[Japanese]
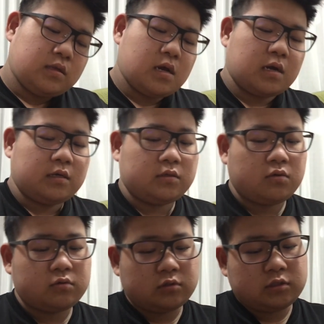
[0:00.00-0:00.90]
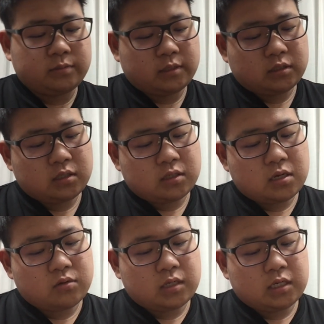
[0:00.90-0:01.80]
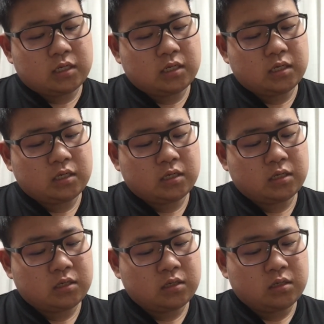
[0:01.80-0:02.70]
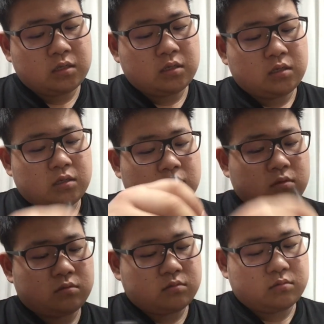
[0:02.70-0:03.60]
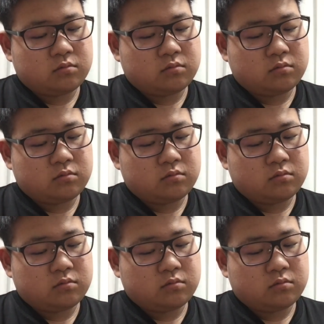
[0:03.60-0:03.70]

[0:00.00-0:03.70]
あなんかひどいことしちまったかな俺うん